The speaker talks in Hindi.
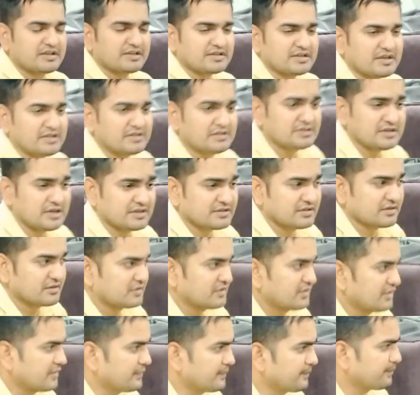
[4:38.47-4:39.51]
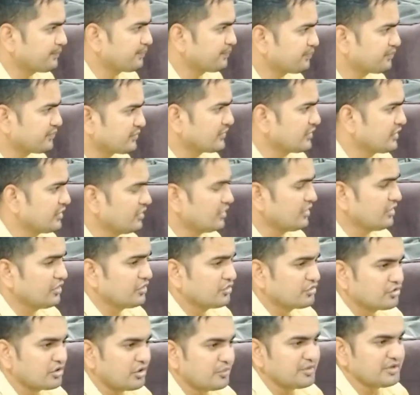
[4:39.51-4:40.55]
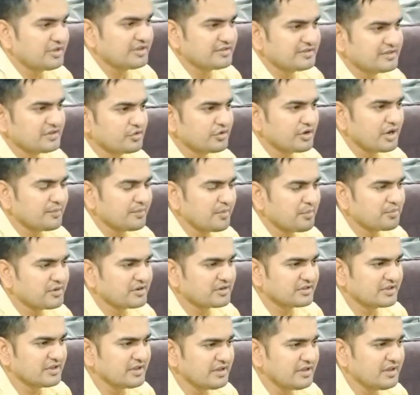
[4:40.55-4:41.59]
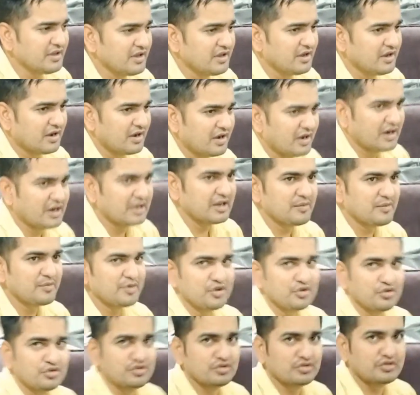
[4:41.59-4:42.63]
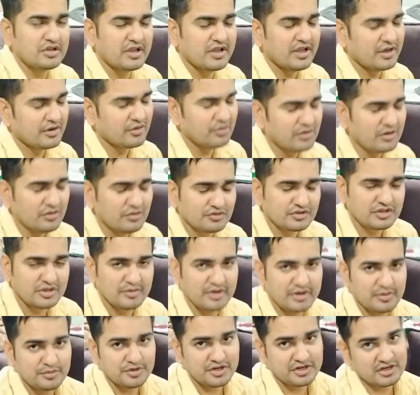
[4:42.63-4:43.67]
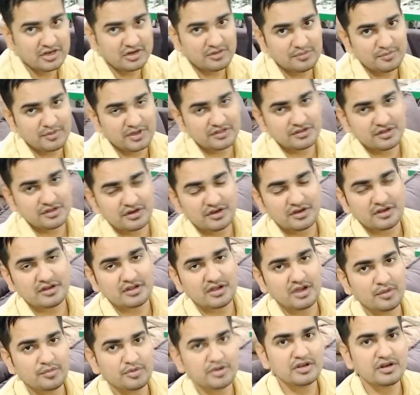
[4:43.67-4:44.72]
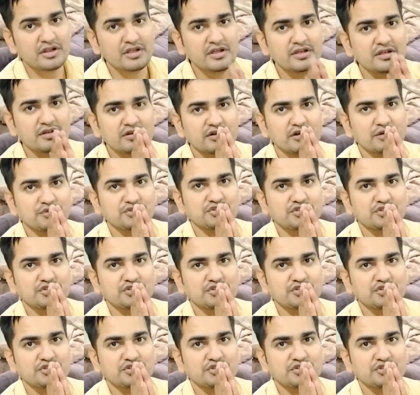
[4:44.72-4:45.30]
तीन के साथ जा सकते हैं जी तो अभी इसी को रैकअप करते हैं अगली वीडियो जब तैयार होगा उसके बारे में बात करें अभी के